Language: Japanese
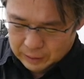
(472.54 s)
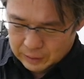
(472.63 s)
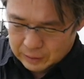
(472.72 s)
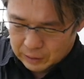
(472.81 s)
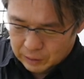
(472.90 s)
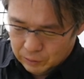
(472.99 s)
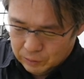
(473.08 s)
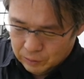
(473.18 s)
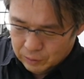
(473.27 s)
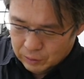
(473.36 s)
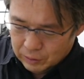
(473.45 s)
先ほど
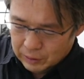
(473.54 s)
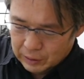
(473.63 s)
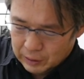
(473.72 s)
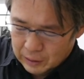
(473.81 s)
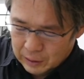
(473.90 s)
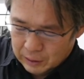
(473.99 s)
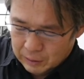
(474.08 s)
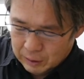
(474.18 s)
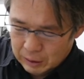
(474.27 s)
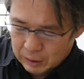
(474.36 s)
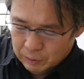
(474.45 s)
の、
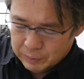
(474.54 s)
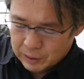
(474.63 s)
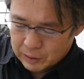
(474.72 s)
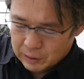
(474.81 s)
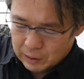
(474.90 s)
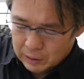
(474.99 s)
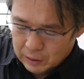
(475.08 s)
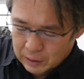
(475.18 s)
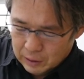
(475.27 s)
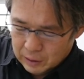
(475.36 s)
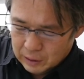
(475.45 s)
えー、お見せした、
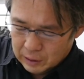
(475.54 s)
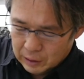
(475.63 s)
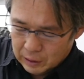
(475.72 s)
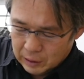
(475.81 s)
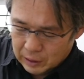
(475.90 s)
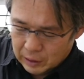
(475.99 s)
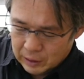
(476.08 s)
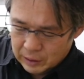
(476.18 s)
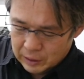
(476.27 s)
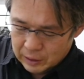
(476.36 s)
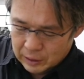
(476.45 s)
えー、展覧会
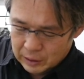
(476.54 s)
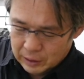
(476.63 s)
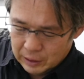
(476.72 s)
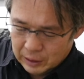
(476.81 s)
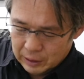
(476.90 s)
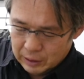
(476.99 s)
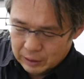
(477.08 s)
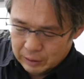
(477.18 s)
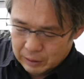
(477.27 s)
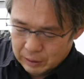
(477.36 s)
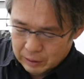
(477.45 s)
に
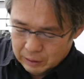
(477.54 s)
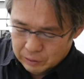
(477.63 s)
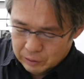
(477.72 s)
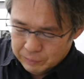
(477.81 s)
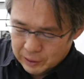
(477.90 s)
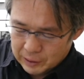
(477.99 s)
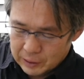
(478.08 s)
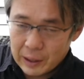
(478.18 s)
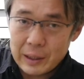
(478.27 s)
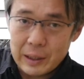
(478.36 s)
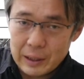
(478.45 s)
含まれて
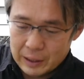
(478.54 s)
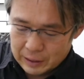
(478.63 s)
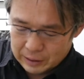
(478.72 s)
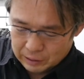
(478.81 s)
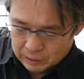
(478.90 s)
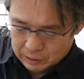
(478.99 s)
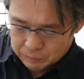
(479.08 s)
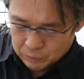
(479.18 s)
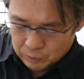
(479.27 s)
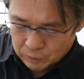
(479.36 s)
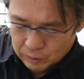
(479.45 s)
ない、えー、作品
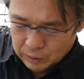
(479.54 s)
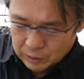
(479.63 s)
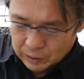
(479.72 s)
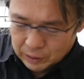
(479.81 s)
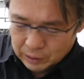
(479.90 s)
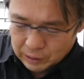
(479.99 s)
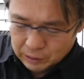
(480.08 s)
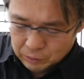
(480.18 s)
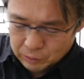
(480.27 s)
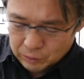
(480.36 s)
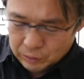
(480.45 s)
も、えー、
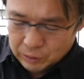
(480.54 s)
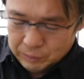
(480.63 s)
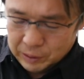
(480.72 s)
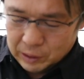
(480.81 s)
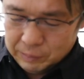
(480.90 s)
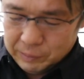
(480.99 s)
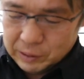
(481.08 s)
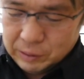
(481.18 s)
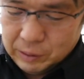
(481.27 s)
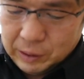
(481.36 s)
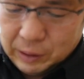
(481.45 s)
多く含まれています
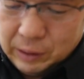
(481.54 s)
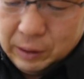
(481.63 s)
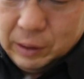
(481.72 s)
ので、